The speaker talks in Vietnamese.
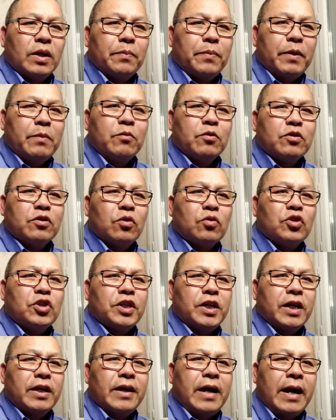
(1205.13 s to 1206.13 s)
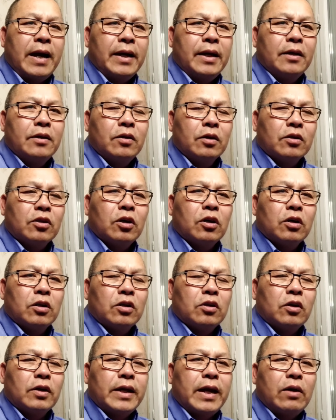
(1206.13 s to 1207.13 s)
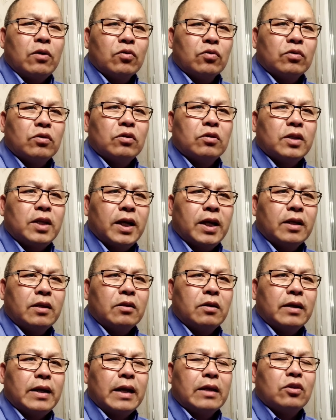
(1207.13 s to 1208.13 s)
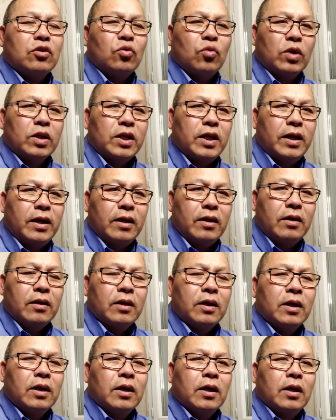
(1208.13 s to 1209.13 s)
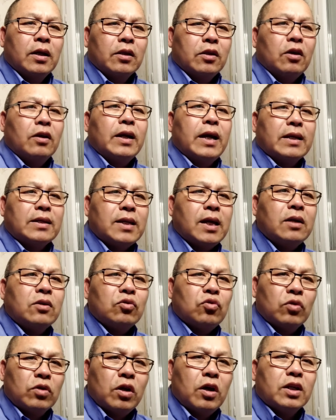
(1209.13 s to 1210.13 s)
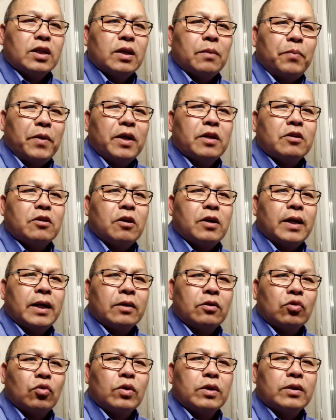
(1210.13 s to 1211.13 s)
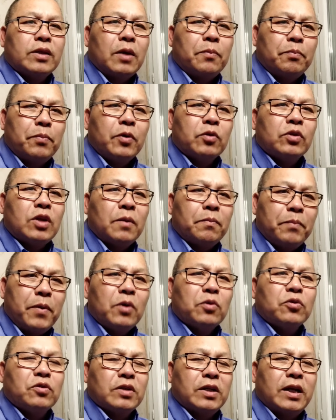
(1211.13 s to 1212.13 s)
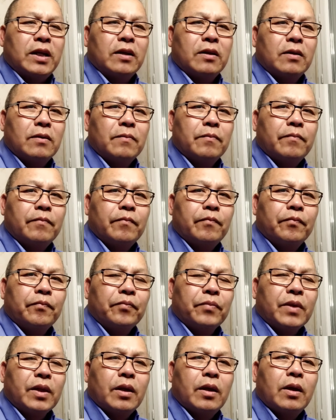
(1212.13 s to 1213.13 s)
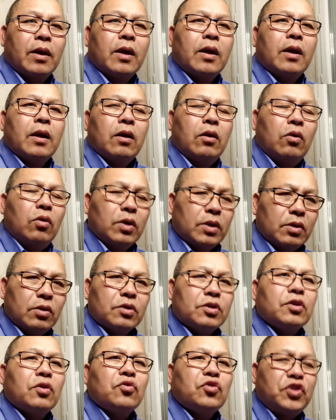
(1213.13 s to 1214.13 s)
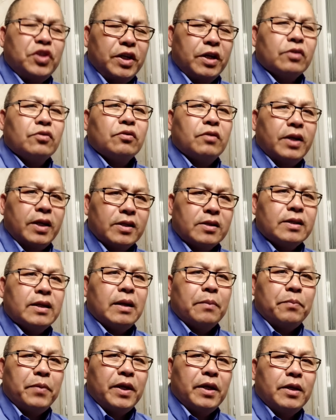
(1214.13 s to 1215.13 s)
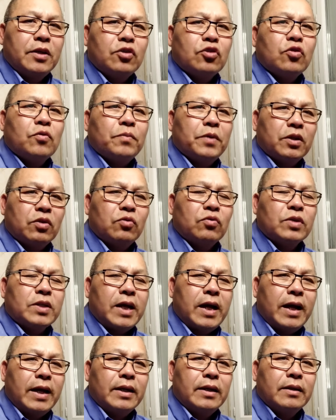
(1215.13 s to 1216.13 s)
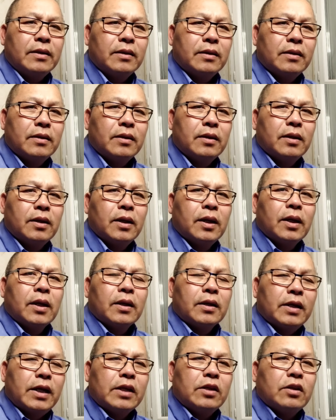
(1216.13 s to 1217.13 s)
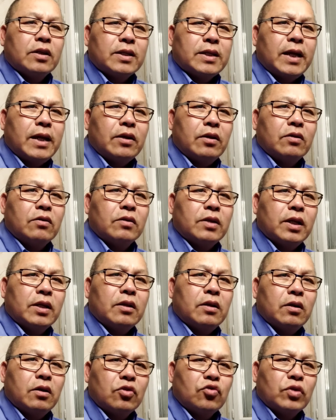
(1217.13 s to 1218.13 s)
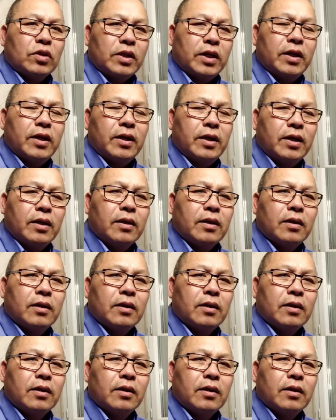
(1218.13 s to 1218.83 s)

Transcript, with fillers: lý bê một trâu gì nè ấy có to chả nào hôm tử thế chả nào dúa thế chả nào sinh tôi nó chỉ bê cho đến tuần thấp bông thấp bông sao nè luôn tôi trâu gì à trâu này sao là bê ít chuẩn bị tốn xài nên chẳng xài cho nó tới chờ lọt chuột tế